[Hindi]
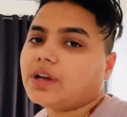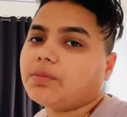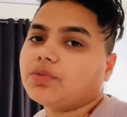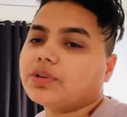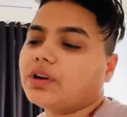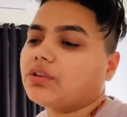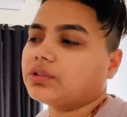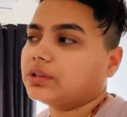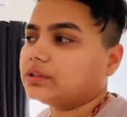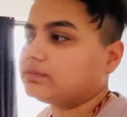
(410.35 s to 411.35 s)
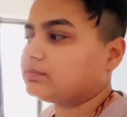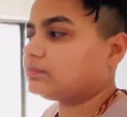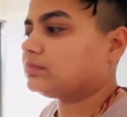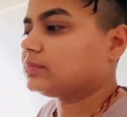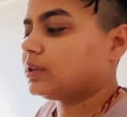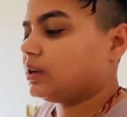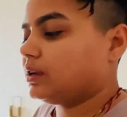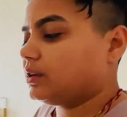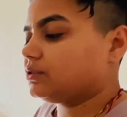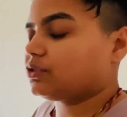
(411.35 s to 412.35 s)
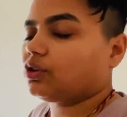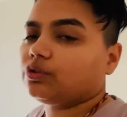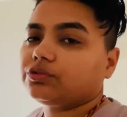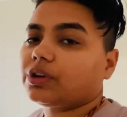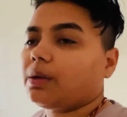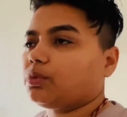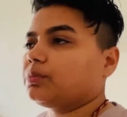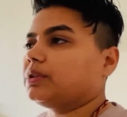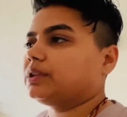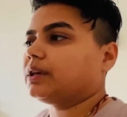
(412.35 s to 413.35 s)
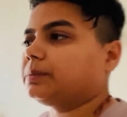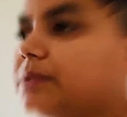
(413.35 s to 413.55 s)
शाम को क्या होता है चलो शाम को मिलते हैं आप